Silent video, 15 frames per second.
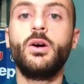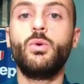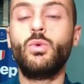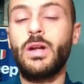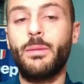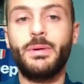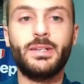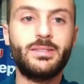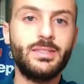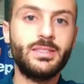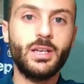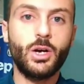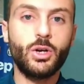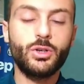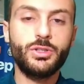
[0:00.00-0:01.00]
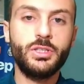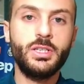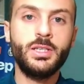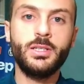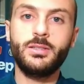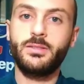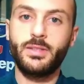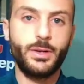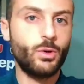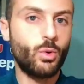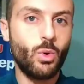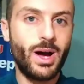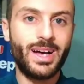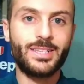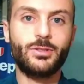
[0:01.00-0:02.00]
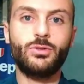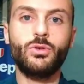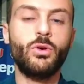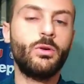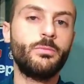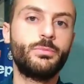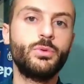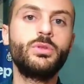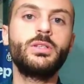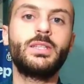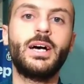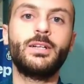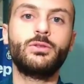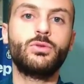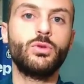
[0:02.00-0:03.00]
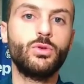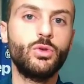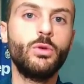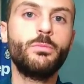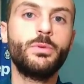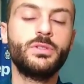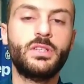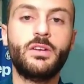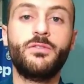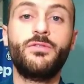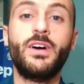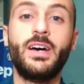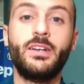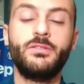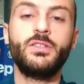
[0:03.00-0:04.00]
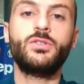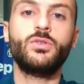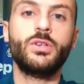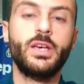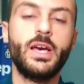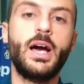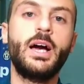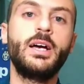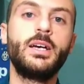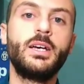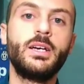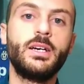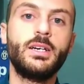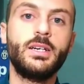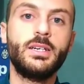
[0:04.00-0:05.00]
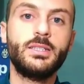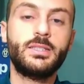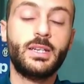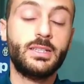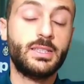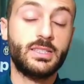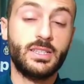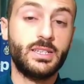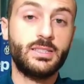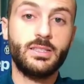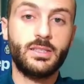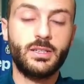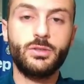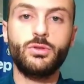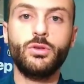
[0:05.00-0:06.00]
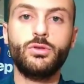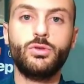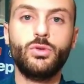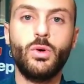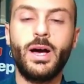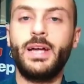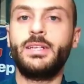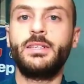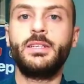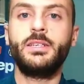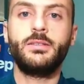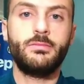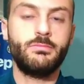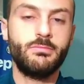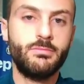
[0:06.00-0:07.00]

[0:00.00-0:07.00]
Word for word: una partita ogni 3 o 4, più di tanto non potrà fare visto che ha eh, 37-38 anni,